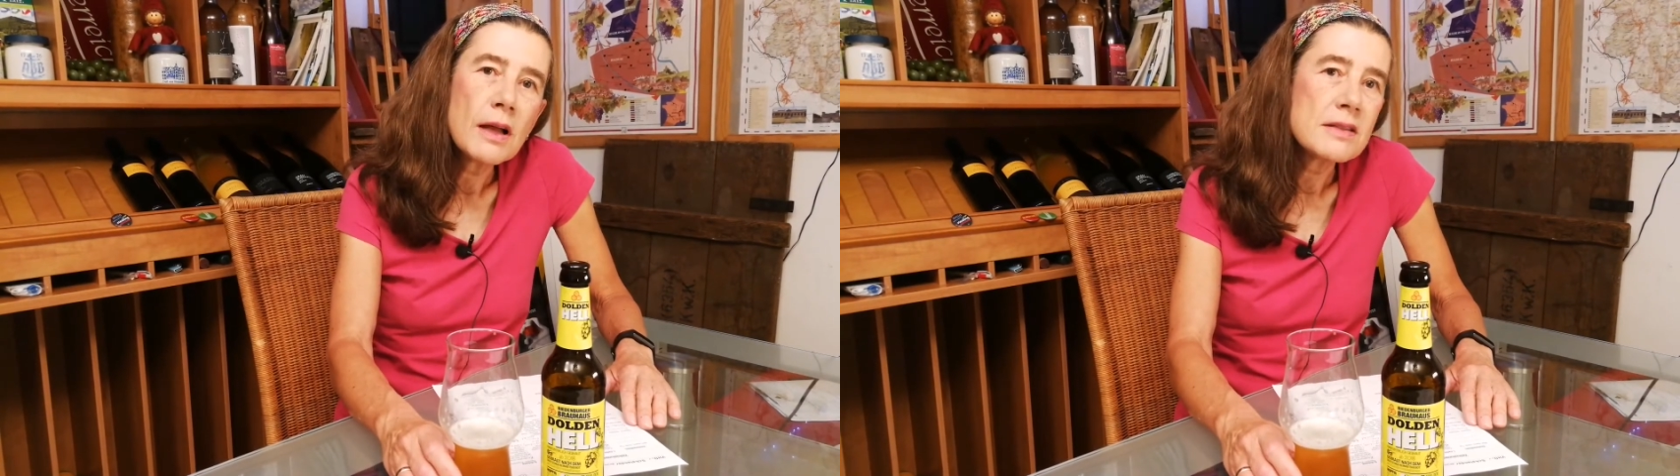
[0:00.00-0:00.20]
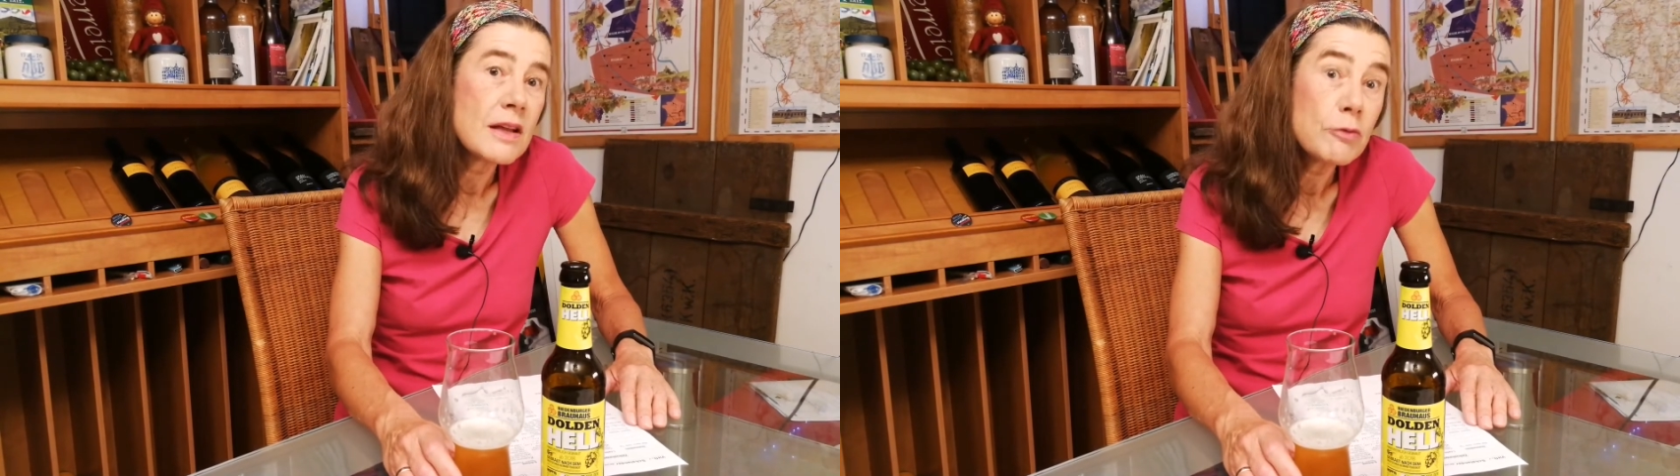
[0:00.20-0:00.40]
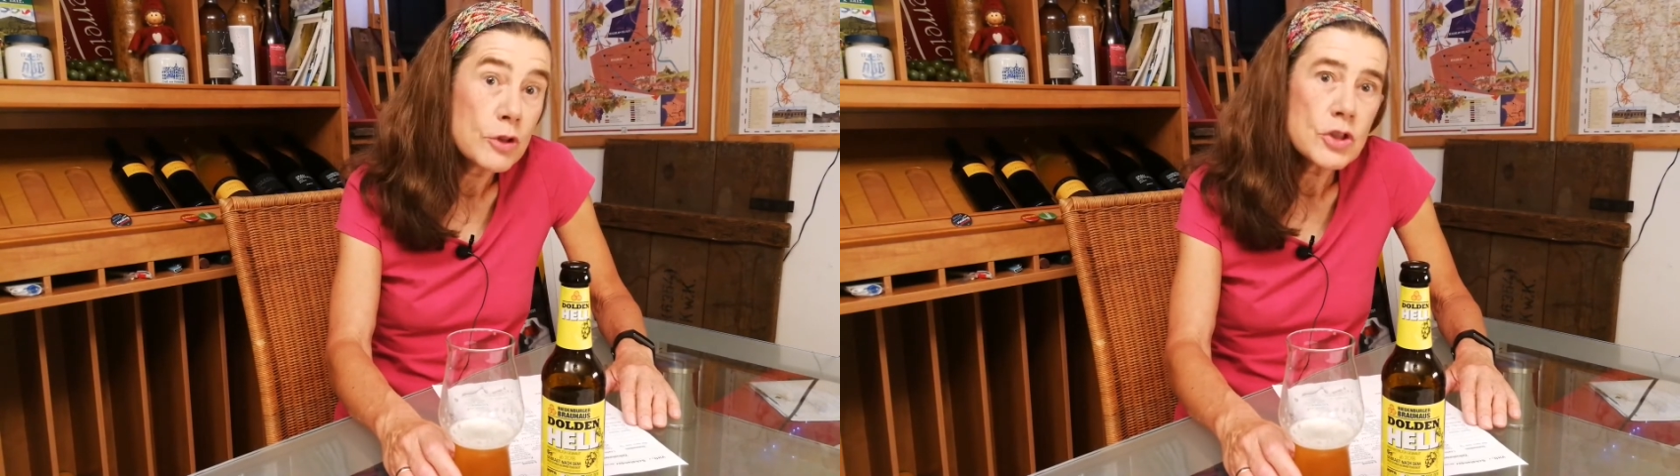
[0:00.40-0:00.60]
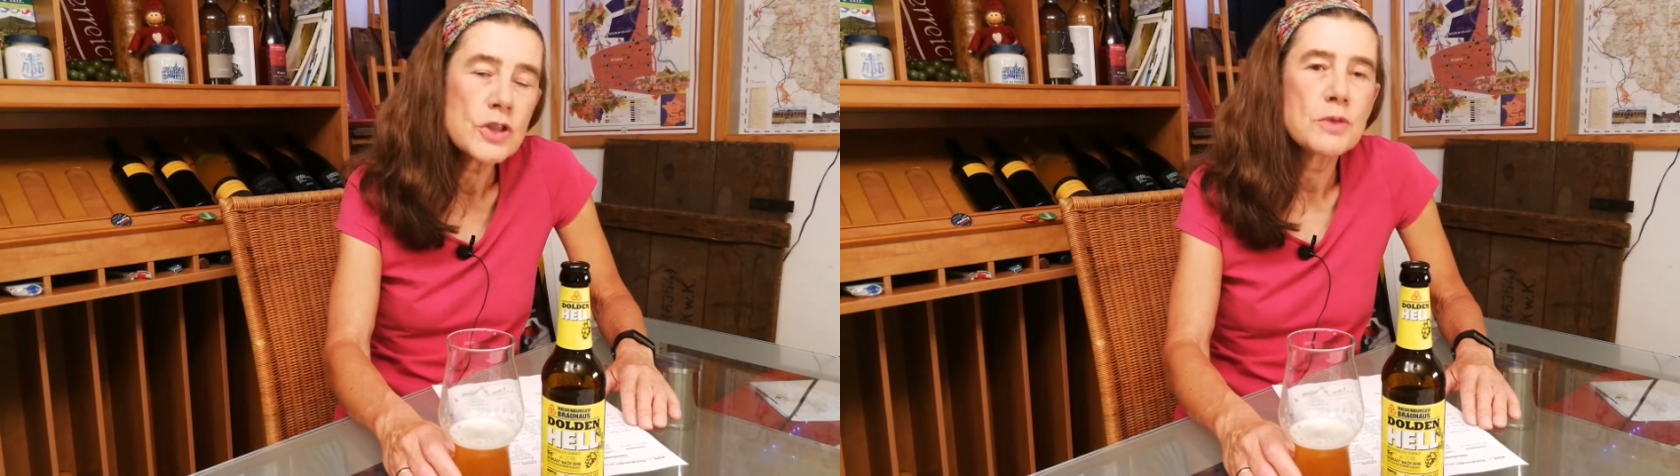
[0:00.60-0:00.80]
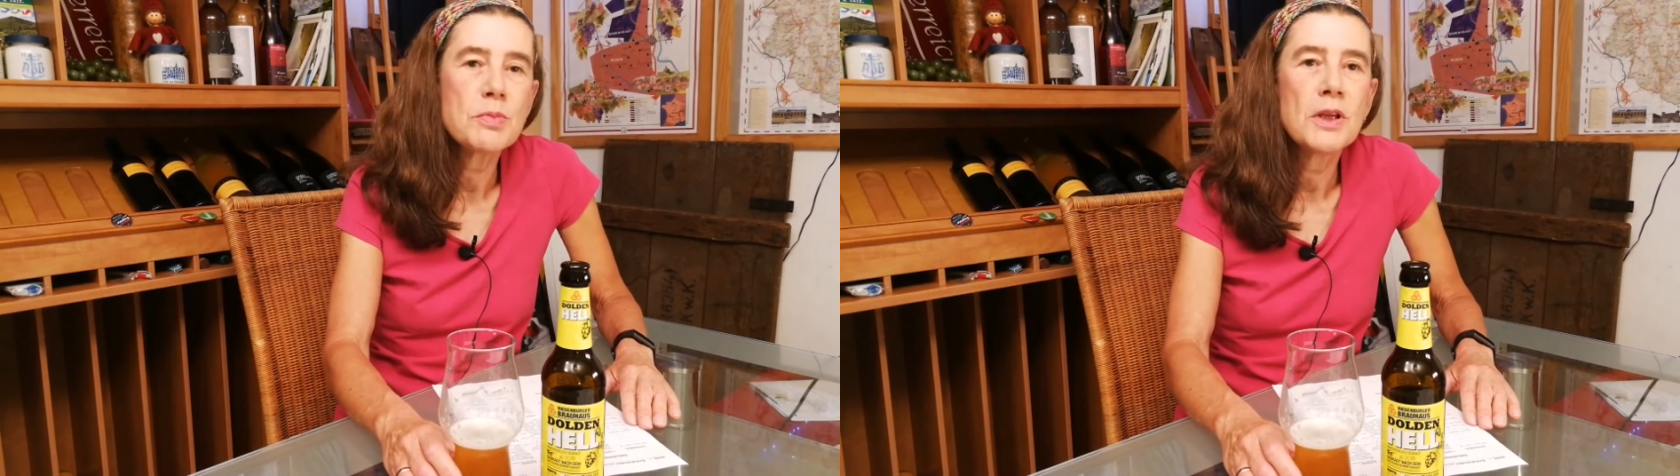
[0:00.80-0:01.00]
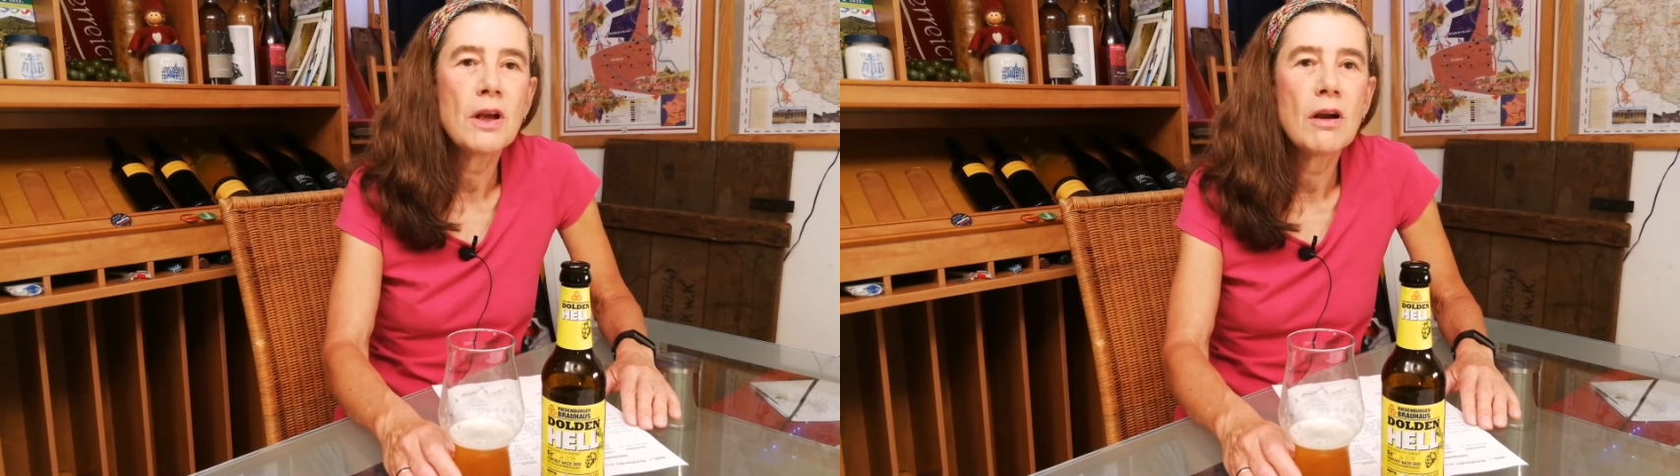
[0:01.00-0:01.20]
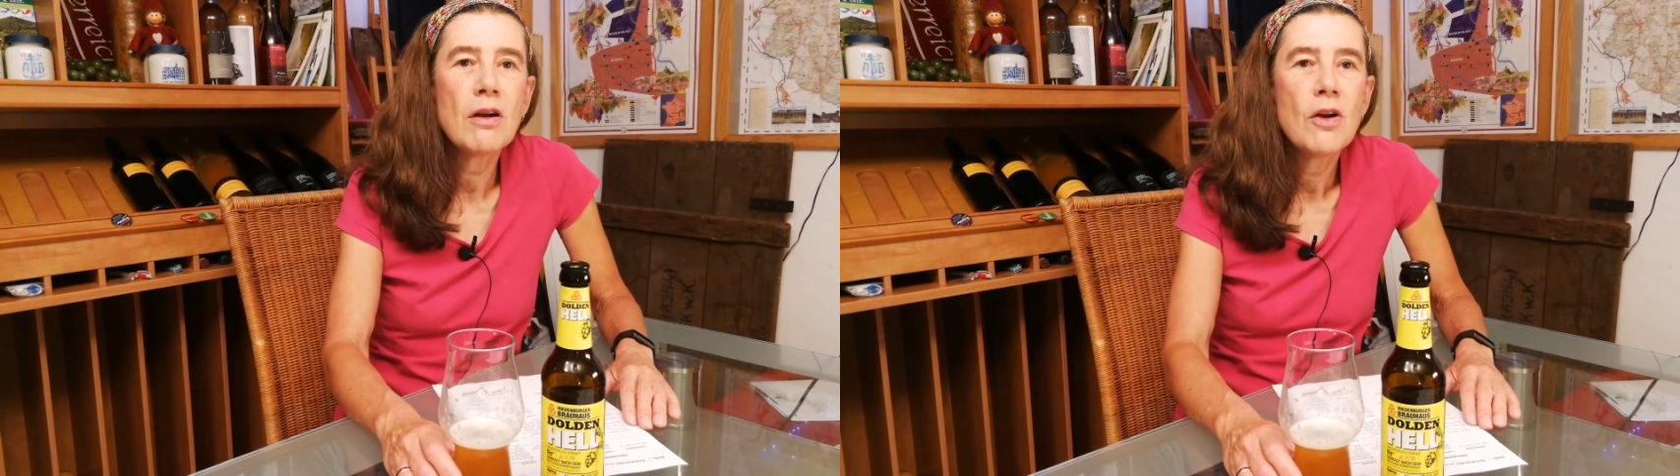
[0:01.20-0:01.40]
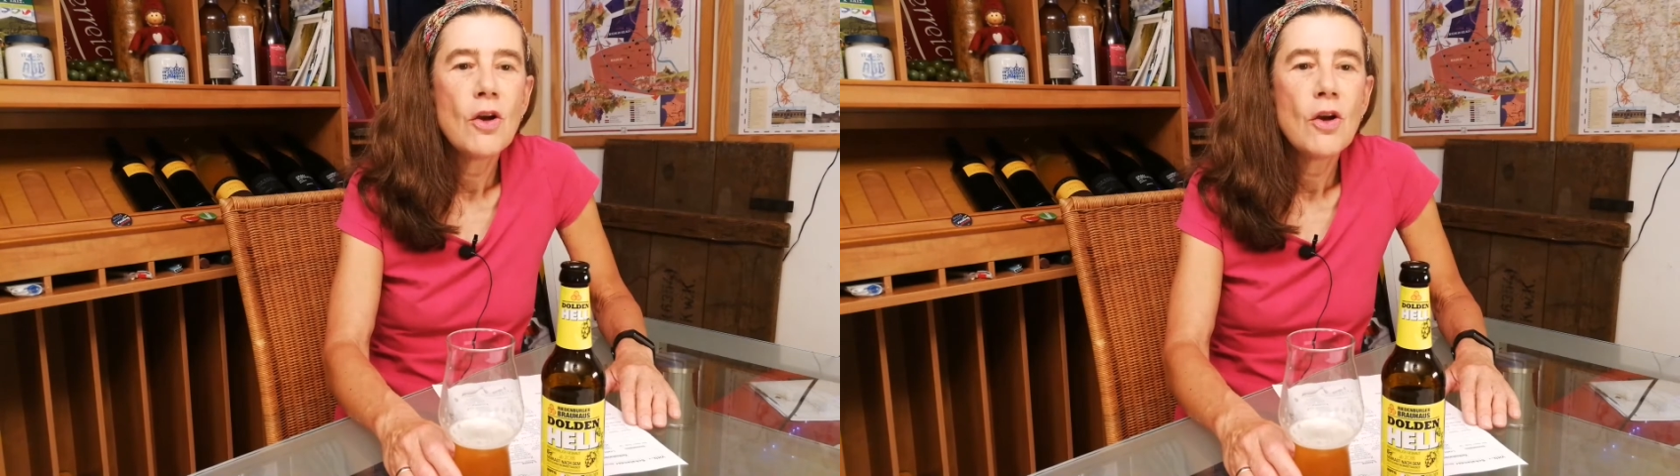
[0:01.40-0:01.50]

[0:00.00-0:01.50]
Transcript: ein sehr frisches Bier.